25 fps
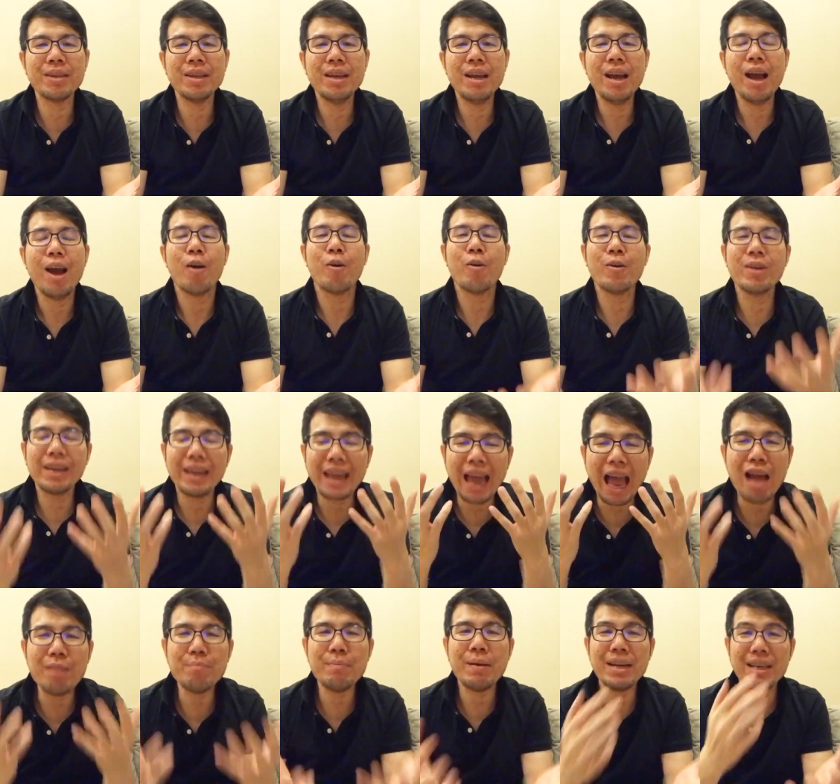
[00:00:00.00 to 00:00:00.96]
คุณแค่
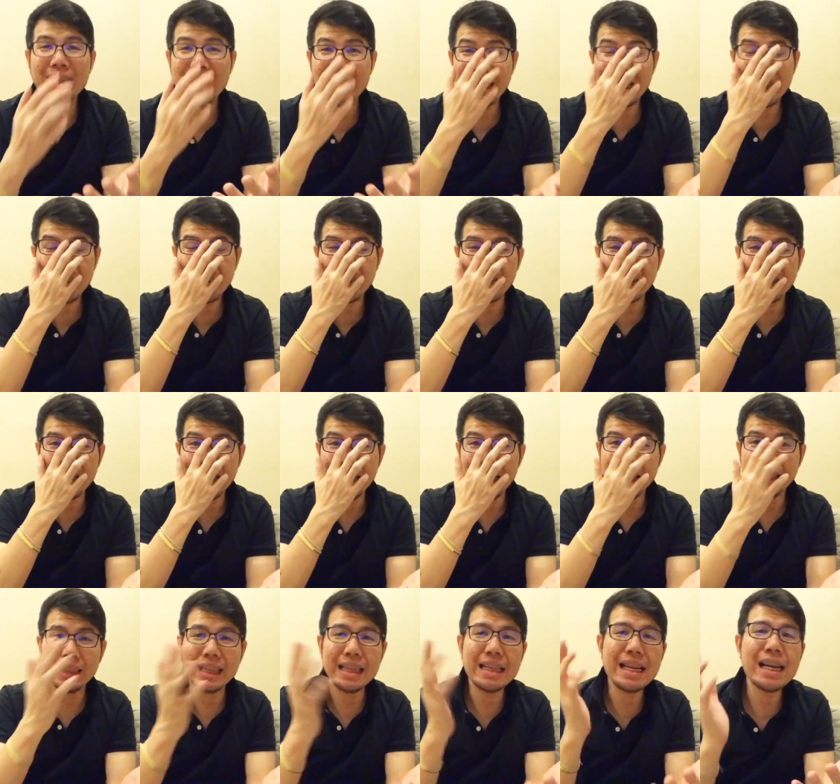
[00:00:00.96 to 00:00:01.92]
เป็นหนี้
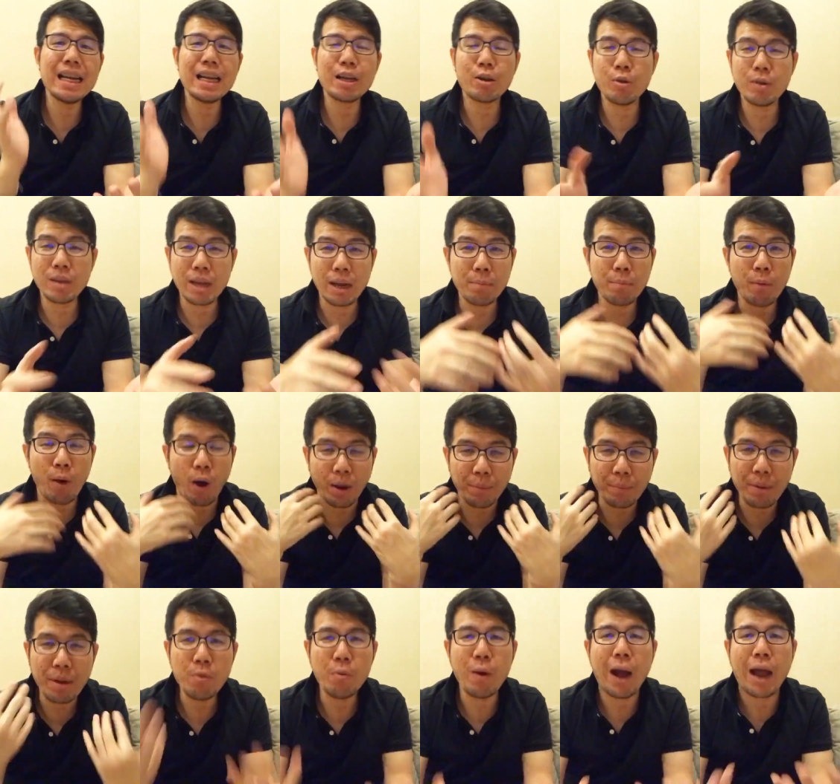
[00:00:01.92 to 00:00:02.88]
ซึ่งถ้าเกิดคุณยังผ่อน
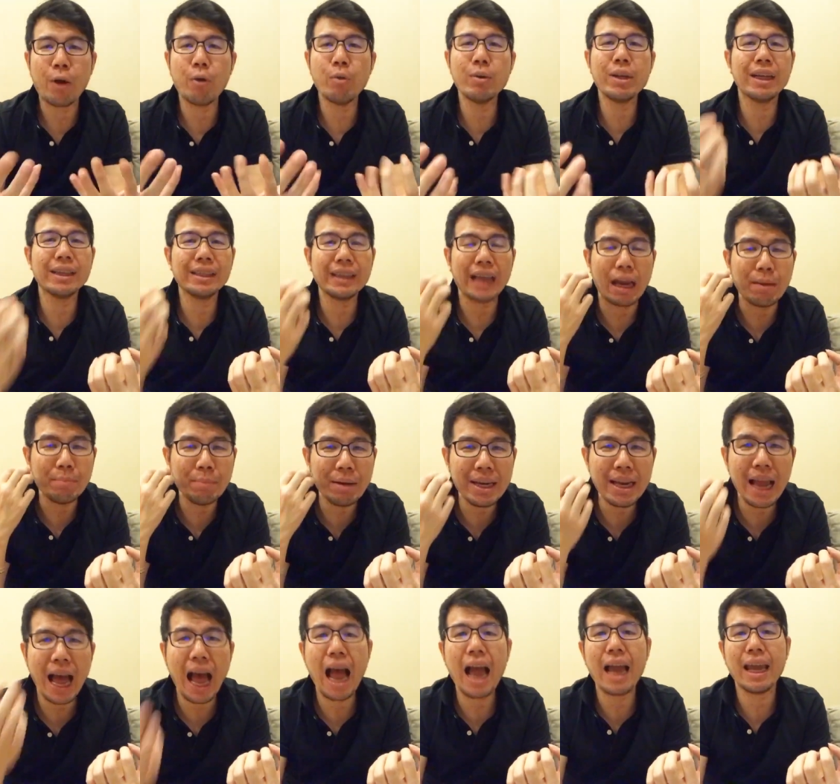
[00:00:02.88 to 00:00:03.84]
ไม่ไหวคุณยังใช้ไม่
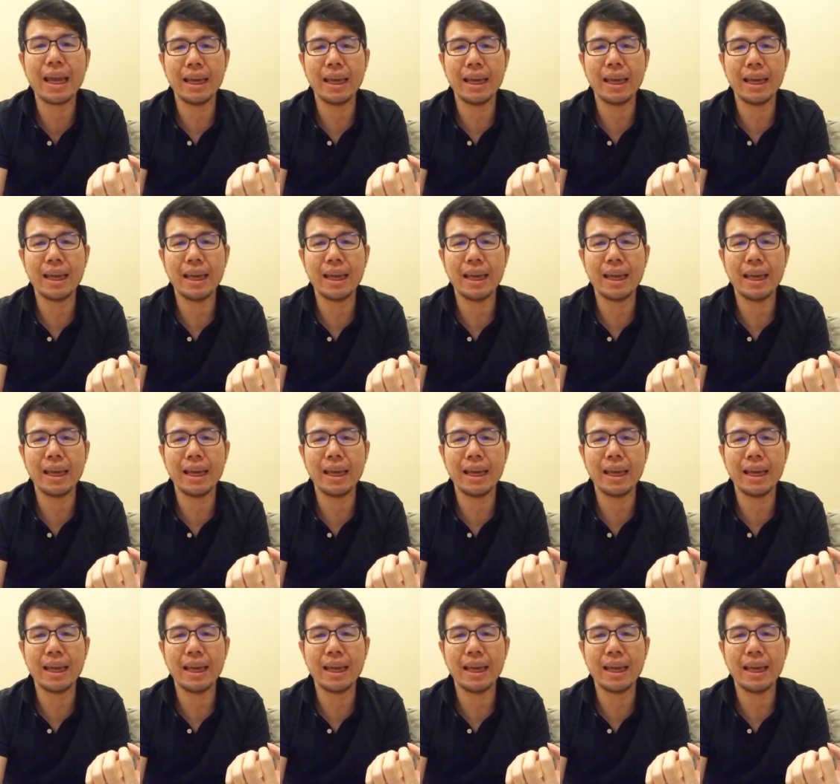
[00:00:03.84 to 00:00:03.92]
ได้